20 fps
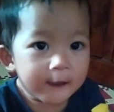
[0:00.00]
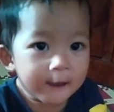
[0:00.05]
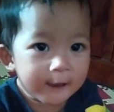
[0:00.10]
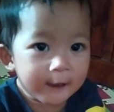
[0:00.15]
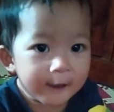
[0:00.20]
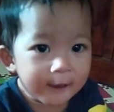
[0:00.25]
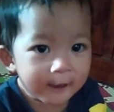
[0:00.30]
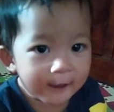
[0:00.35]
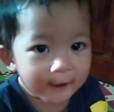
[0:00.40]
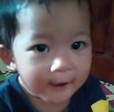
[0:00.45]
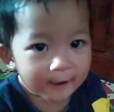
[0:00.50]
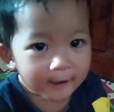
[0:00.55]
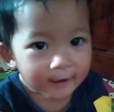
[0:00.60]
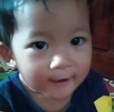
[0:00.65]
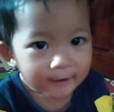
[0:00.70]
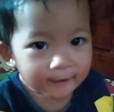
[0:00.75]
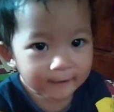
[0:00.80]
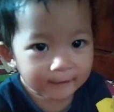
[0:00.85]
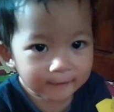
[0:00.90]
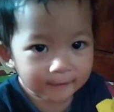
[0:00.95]

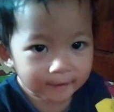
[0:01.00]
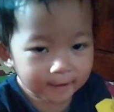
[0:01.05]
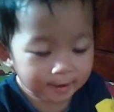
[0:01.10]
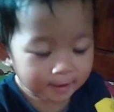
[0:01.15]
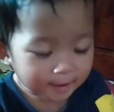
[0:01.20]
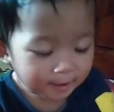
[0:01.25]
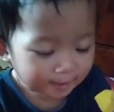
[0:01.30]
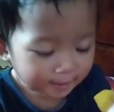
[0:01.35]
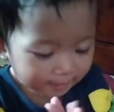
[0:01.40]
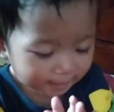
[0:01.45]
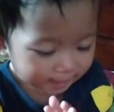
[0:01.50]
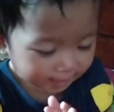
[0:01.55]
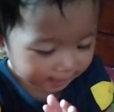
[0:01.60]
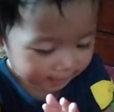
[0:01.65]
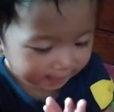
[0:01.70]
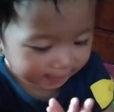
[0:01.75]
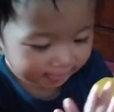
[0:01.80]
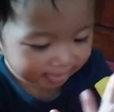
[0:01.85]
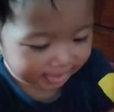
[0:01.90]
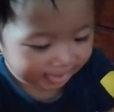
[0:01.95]
ame bilalang
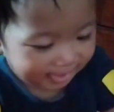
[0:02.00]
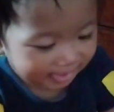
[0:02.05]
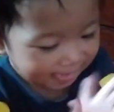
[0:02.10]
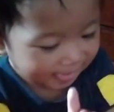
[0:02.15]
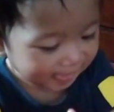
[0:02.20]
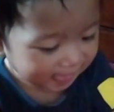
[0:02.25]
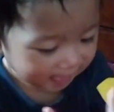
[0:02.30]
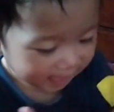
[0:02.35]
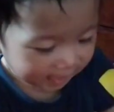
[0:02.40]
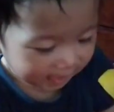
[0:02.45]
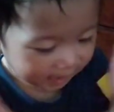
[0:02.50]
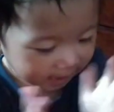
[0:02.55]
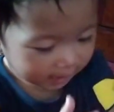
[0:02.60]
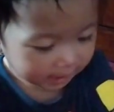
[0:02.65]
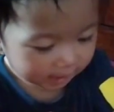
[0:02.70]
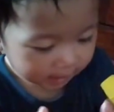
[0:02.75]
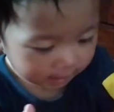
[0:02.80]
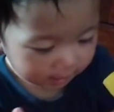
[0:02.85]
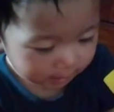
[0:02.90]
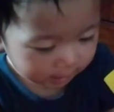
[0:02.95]
kupu
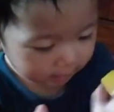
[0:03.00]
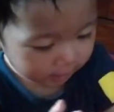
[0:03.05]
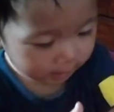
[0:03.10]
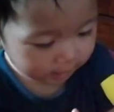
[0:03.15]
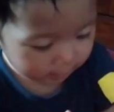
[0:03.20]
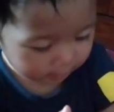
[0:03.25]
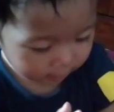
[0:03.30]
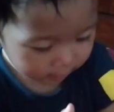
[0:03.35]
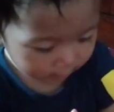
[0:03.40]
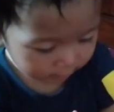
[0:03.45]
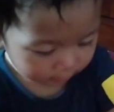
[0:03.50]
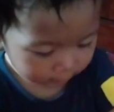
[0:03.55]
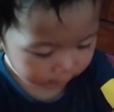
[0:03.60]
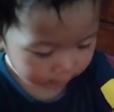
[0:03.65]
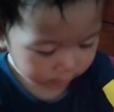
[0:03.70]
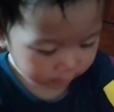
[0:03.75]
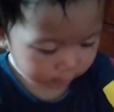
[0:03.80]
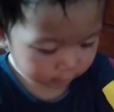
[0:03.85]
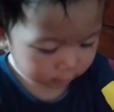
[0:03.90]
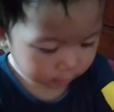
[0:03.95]
kupu
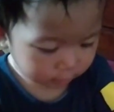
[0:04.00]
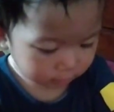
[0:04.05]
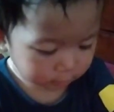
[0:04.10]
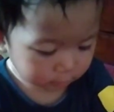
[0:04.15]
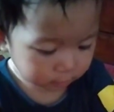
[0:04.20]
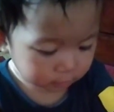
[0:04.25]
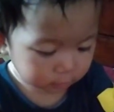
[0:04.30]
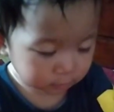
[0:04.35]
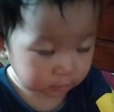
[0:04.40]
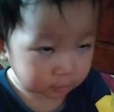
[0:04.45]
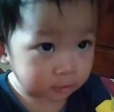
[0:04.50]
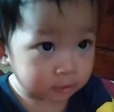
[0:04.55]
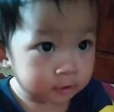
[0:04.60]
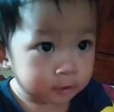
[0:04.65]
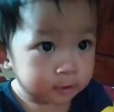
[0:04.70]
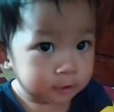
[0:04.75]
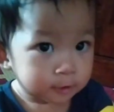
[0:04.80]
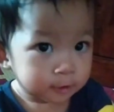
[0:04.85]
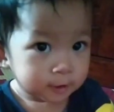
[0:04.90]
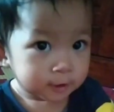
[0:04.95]
siang
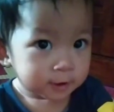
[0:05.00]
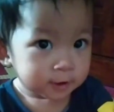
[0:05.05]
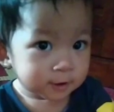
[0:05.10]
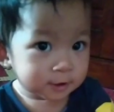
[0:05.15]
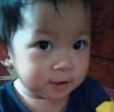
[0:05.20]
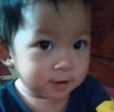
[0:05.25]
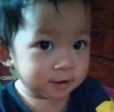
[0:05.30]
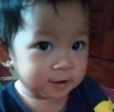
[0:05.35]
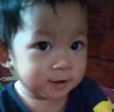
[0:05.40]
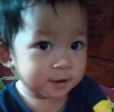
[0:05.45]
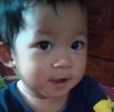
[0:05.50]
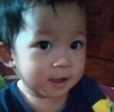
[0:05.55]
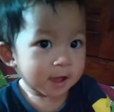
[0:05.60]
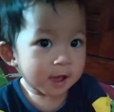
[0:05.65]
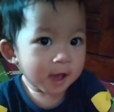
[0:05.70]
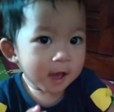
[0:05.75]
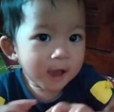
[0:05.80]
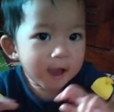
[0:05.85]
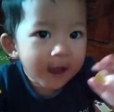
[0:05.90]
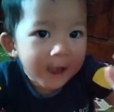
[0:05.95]
makan nasi
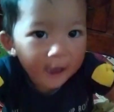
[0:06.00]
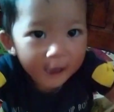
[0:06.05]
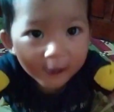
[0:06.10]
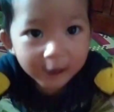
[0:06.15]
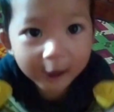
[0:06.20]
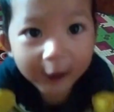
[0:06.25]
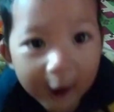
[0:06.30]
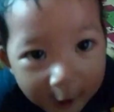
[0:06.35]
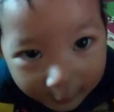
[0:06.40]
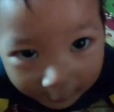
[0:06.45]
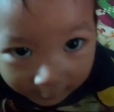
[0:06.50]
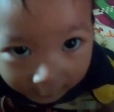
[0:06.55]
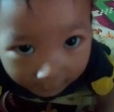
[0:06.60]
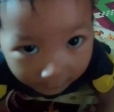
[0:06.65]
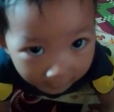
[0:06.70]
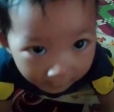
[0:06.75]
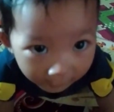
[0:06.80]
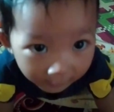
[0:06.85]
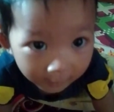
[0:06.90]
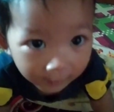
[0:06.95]
kalau
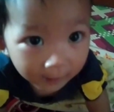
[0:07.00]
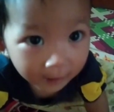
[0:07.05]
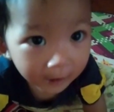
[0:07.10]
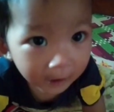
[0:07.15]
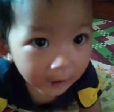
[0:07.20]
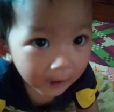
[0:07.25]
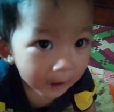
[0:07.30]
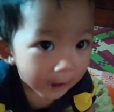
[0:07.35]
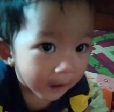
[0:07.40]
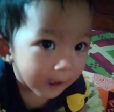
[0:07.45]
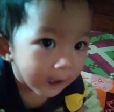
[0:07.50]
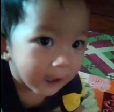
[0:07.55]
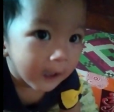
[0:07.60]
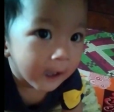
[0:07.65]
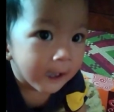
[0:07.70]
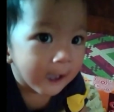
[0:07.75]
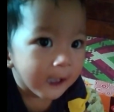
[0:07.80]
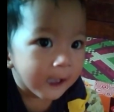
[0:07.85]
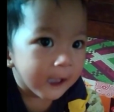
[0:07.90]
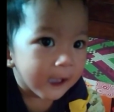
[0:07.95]
malam minum cu
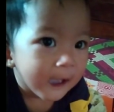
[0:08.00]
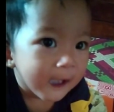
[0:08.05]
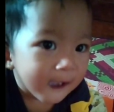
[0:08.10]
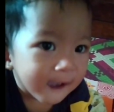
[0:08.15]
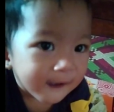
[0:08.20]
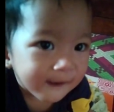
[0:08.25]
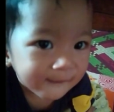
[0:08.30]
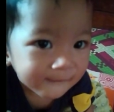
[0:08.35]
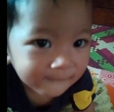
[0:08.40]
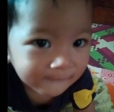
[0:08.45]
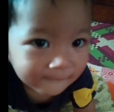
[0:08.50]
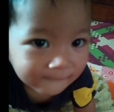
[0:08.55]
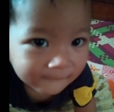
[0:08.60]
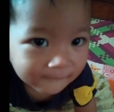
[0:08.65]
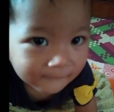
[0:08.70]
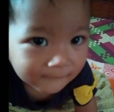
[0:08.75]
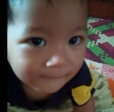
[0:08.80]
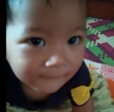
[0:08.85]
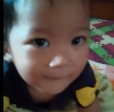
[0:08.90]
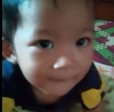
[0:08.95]

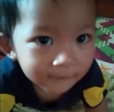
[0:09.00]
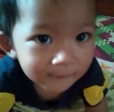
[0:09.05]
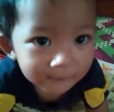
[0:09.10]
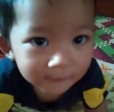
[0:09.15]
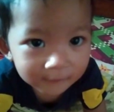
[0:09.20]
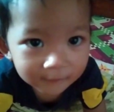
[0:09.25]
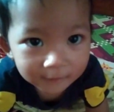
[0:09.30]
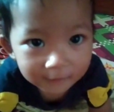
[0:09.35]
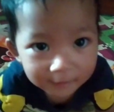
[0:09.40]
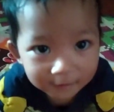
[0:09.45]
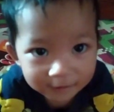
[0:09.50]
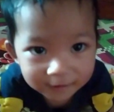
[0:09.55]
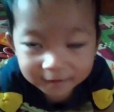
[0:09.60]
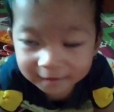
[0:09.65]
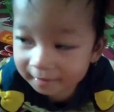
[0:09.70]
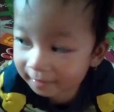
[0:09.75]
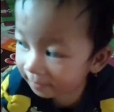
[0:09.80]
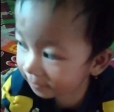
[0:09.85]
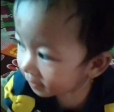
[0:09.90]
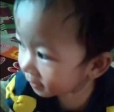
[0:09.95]
cu cu cu
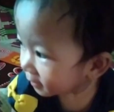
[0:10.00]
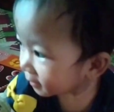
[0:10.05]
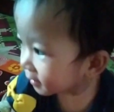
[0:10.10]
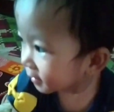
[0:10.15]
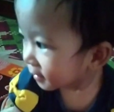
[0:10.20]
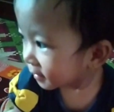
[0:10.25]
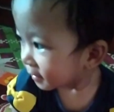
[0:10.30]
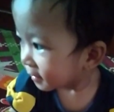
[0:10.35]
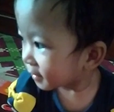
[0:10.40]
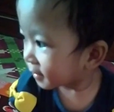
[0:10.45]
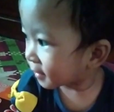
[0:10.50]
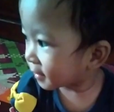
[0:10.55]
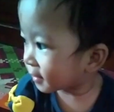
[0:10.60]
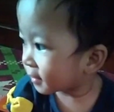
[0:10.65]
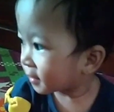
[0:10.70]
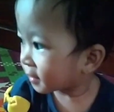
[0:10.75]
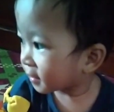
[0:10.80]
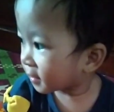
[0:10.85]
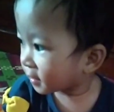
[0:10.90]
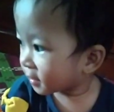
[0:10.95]
cu cu cu,
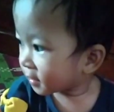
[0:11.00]
cu.